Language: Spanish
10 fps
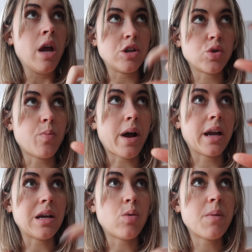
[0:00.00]
en su
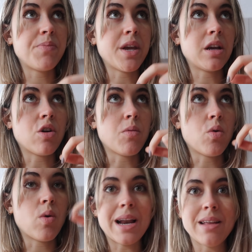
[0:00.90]
página web tiene
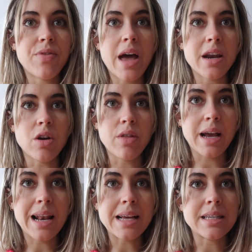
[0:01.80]
como un calendario
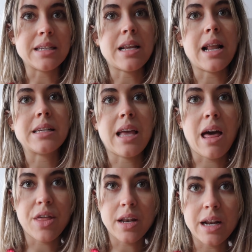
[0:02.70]
de clases de las que
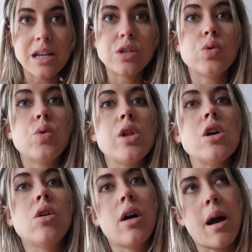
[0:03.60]
hace en el
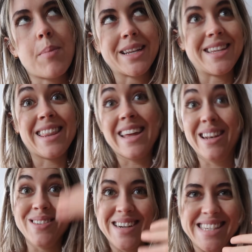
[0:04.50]
estudio a partir
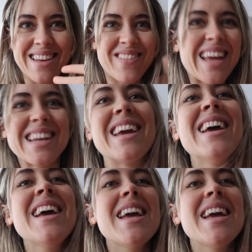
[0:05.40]
del lunes que viene